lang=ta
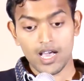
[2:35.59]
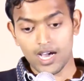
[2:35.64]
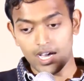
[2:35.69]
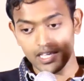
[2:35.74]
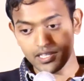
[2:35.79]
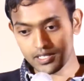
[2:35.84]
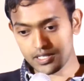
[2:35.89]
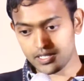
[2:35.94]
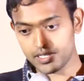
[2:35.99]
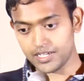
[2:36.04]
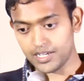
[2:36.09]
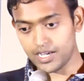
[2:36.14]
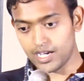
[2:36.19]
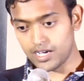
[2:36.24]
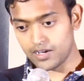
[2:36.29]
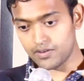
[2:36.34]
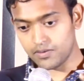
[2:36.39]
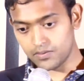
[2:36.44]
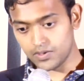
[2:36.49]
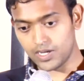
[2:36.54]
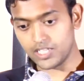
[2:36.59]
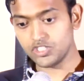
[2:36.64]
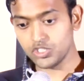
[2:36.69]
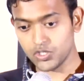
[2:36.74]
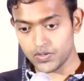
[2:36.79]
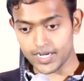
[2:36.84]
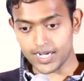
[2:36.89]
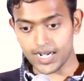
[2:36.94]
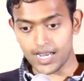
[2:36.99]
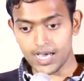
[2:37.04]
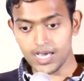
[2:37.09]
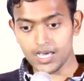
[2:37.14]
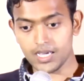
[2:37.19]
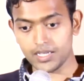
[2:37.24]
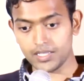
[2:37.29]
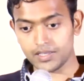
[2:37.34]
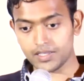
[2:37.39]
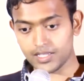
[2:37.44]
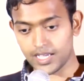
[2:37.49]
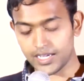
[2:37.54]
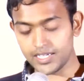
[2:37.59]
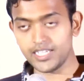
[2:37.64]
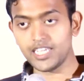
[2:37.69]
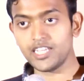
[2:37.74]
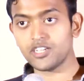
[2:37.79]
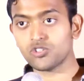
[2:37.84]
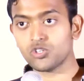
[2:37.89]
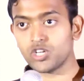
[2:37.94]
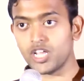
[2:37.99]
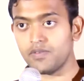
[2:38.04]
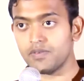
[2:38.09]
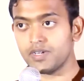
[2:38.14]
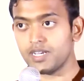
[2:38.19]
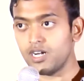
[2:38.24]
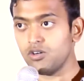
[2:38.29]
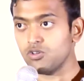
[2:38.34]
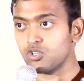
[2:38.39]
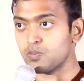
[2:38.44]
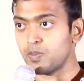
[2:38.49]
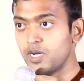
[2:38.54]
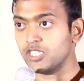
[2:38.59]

அது பஞ்சம் வரலாம் தண்ணீர் குறைவினால் ஒரு